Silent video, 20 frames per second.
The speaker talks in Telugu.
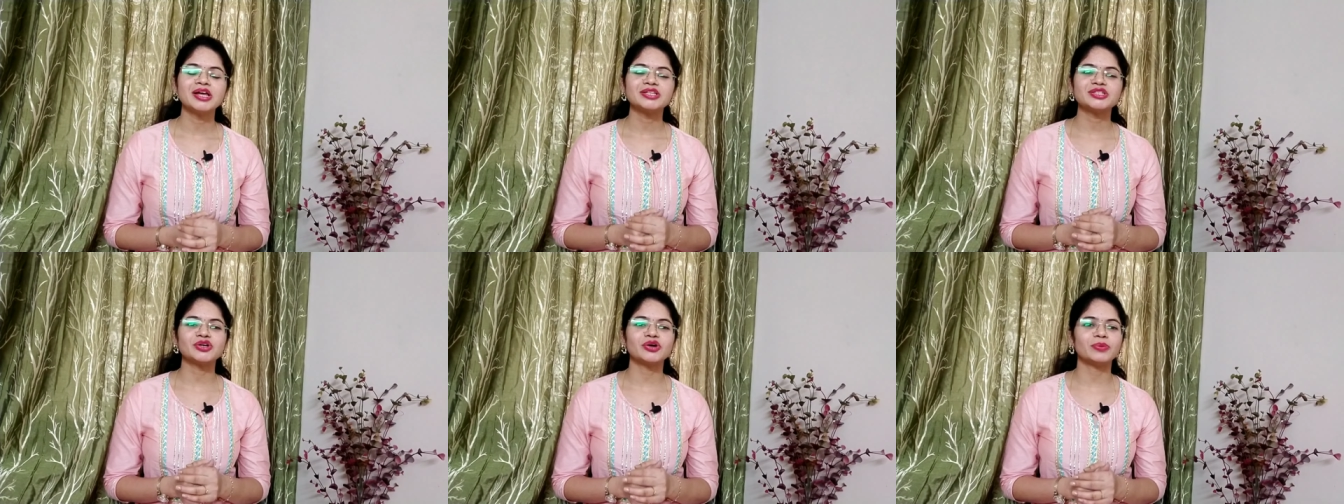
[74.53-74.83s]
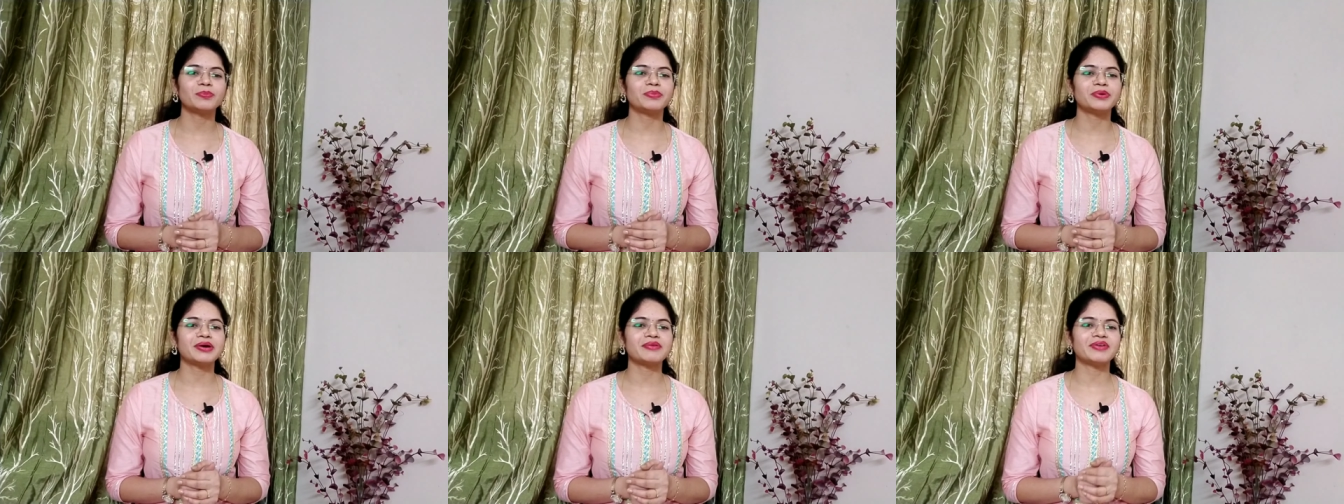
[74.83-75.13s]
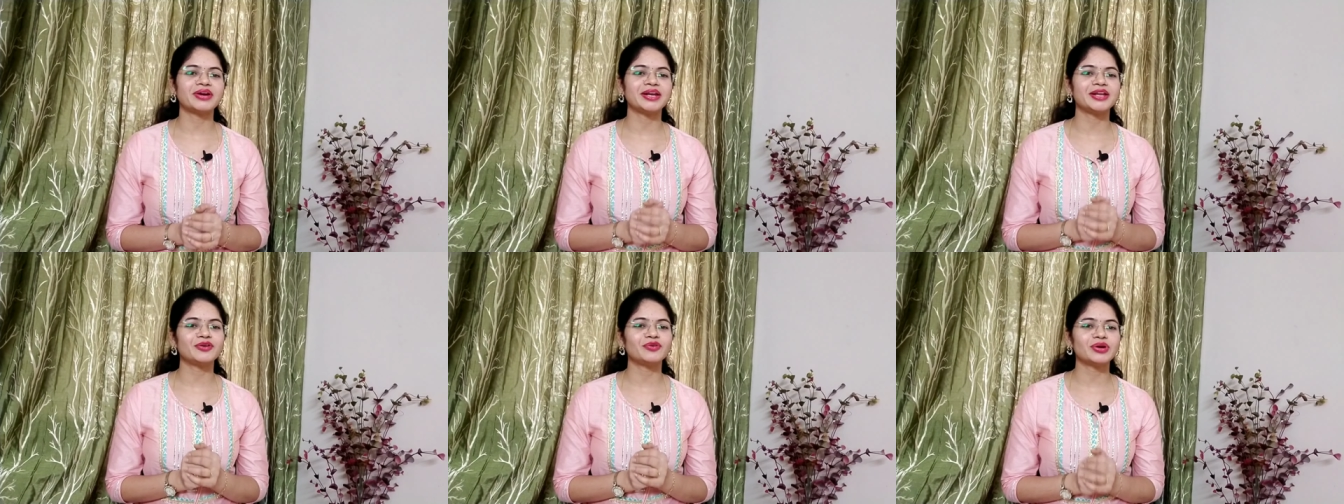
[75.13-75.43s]
సో ఇప్పుడు
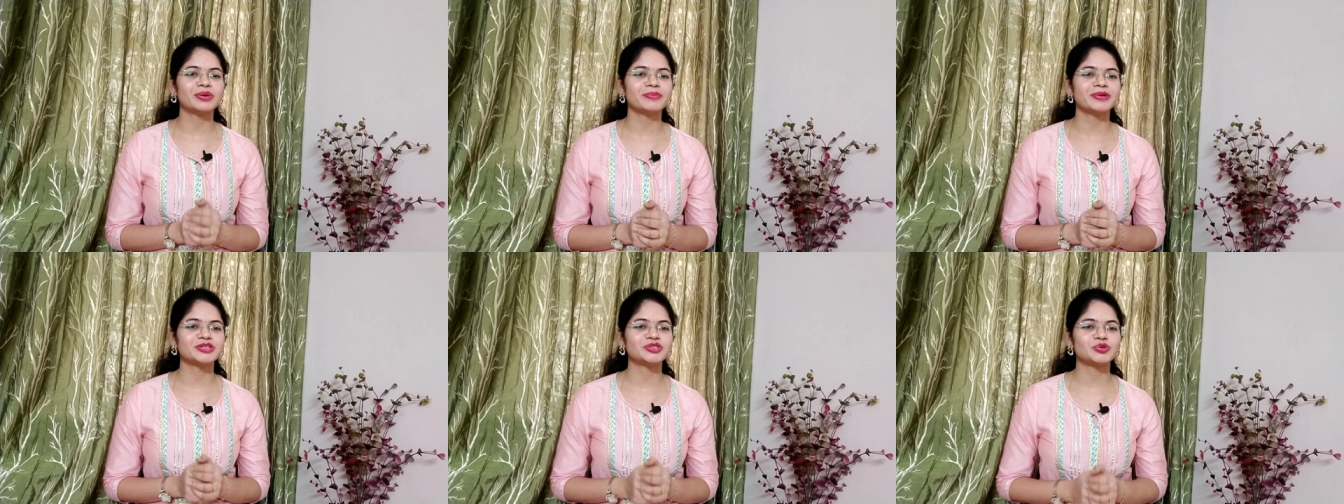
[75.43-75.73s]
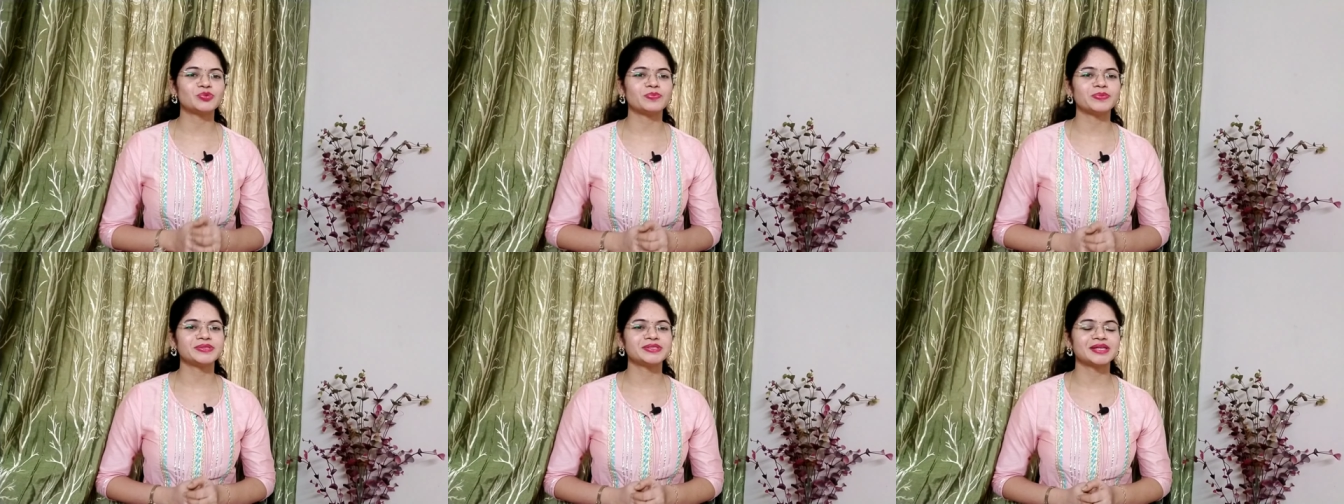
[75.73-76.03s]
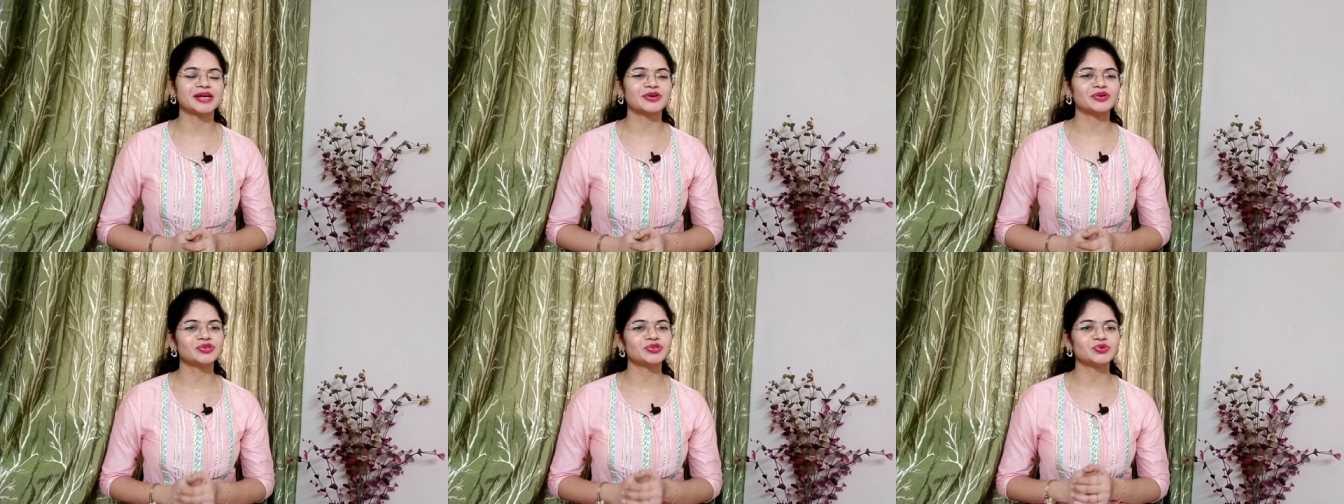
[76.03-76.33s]
అవన్నీ కూడా మీకు
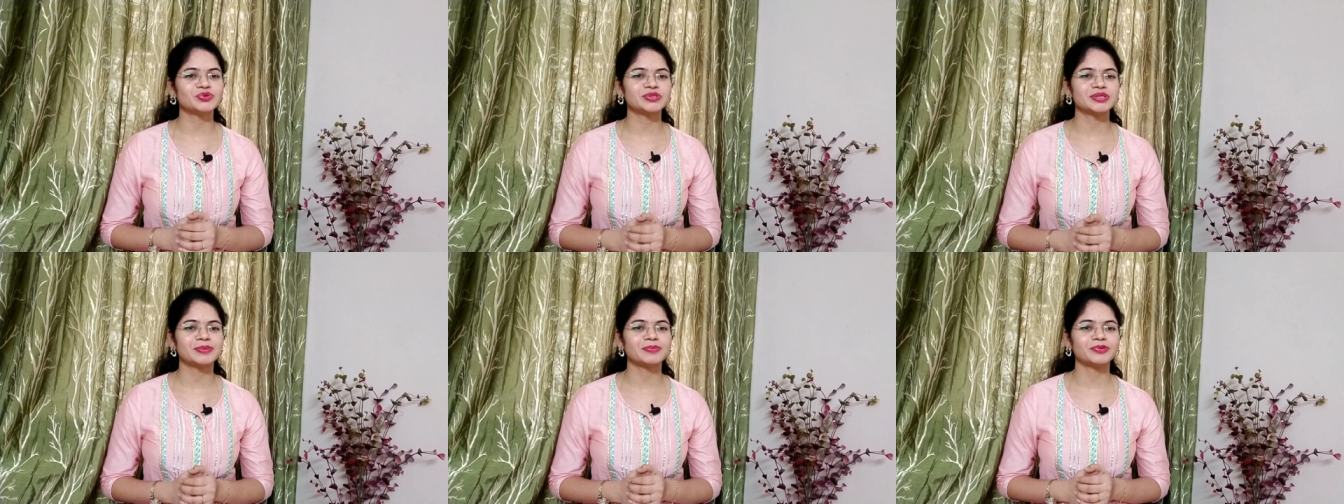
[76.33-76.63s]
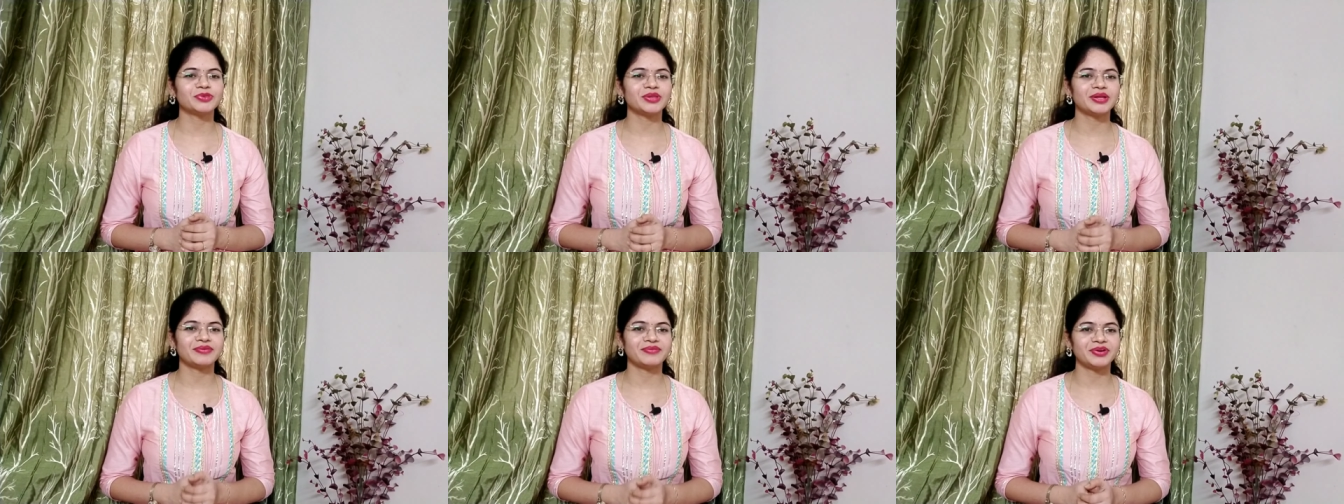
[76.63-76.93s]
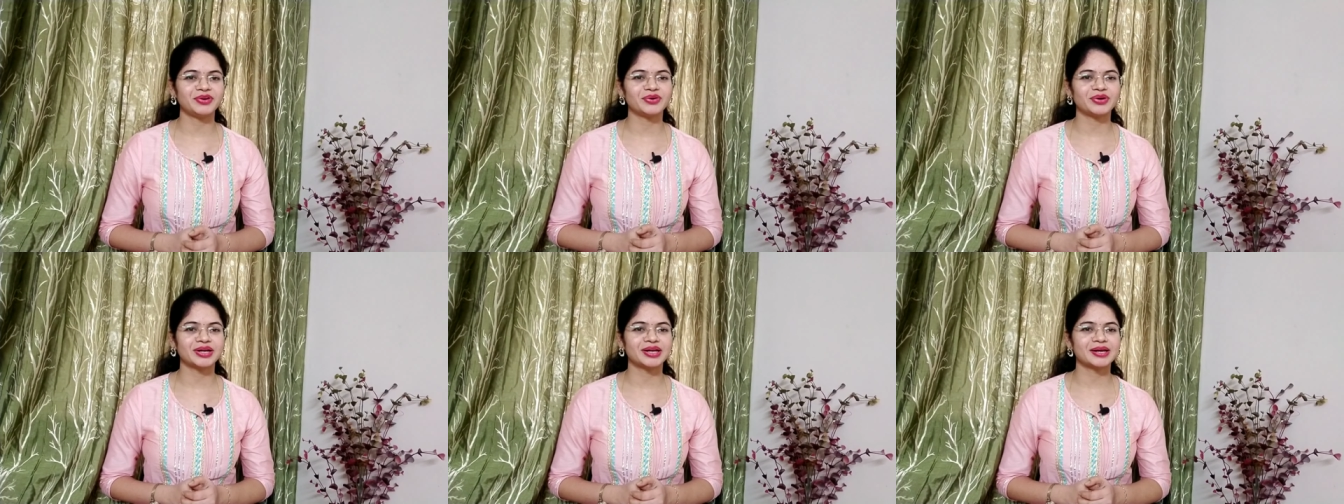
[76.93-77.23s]
చూపిస్తాను చూసే ముందు ఈ
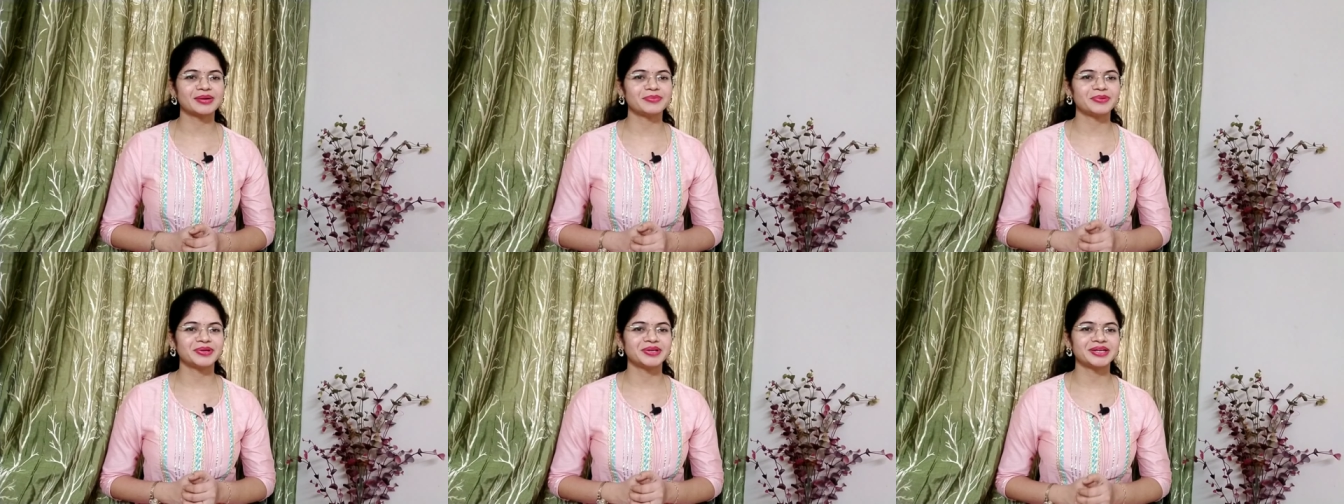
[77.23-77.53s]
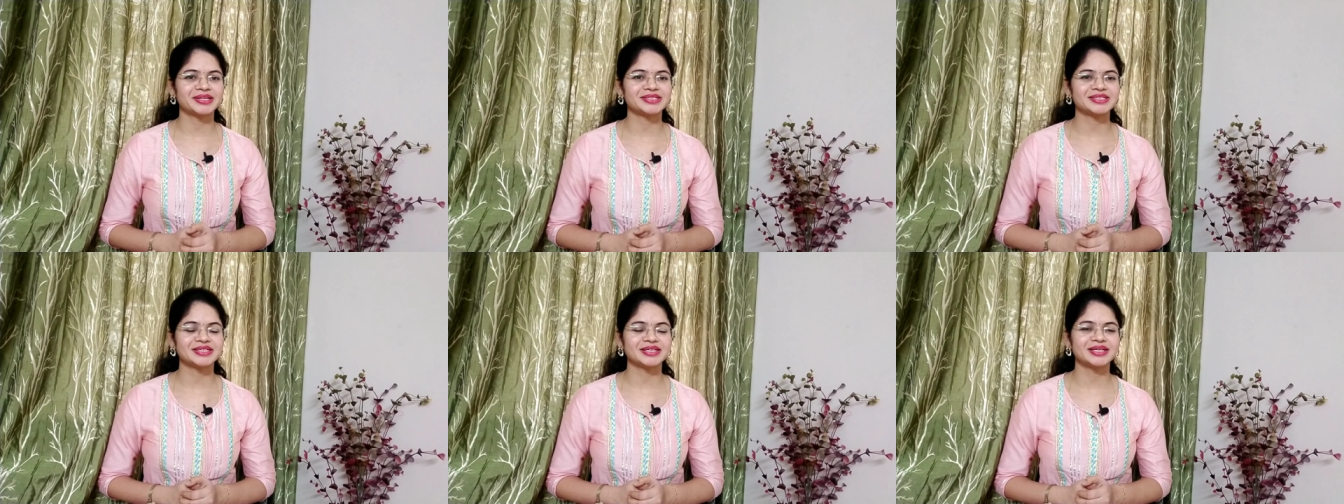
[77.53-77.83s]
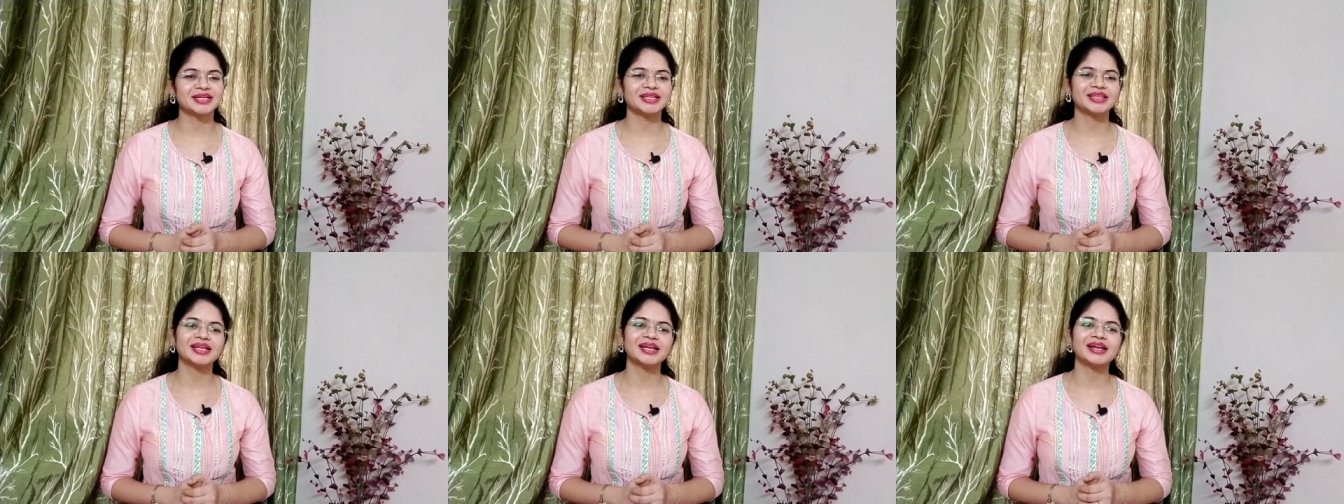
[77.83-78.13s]
వీడియో కనుక మీకు
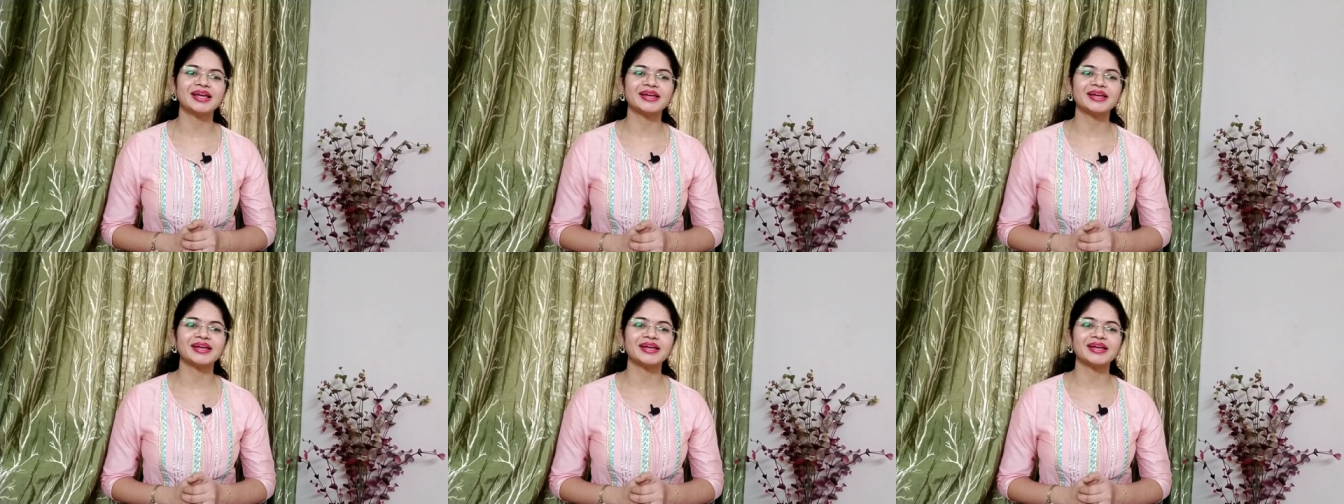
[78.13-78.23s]
నచ్చినట్టయితే